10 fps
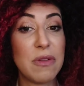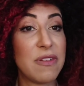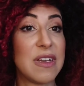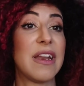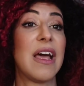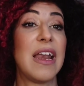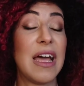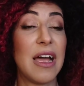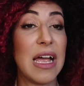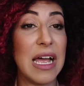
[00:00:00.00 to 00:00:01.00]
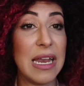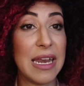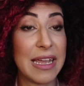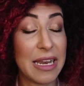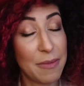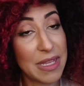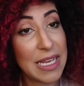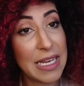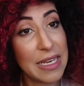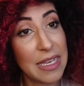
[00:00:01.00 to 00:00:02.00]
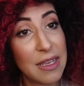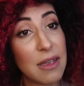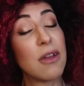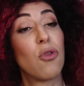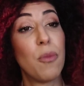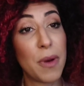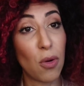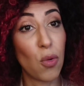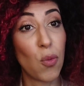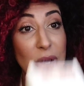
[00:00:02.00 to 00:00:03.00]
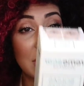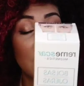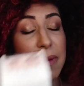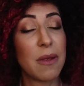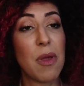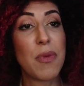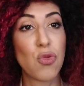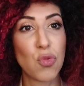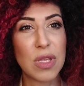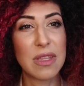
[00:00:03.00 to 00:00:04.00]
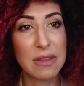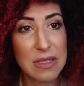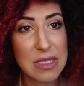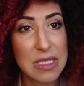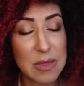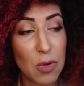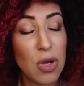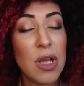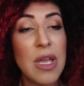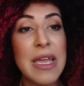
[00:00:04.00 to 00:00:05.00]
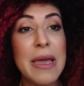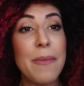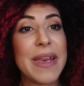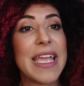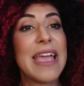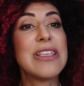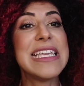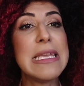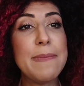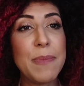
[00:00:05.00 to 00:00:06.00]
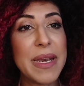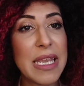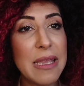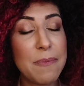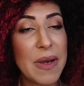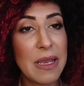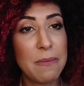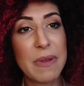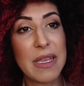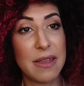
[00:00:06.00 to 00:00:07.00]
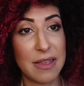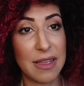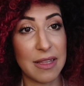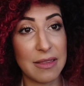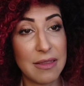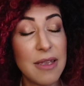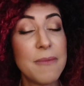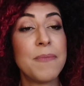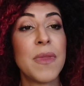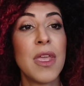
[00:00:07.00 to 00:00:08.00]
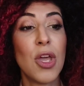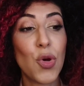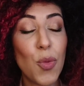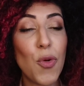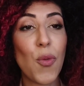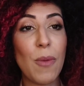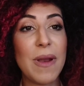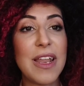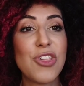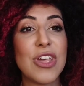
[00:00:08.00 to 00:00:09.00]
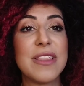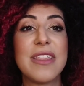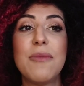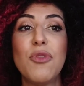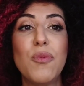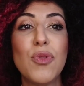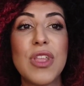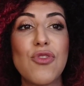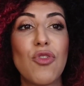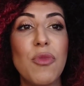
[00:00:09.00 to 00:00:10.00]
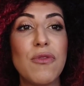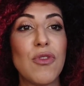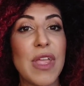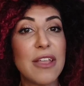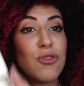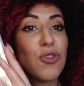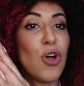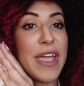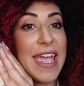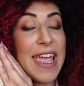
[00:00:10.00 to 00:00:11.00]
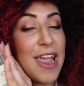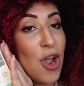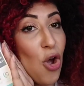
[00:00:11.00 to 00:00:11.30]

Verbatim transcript: mi finirà la, la crema di Clinique, comprerò questa perché mi è piaciuta tantissimo, perché è iper, iper, iper idratante. Comunque, bella gente, il mio punteggio, come vi ho detto, è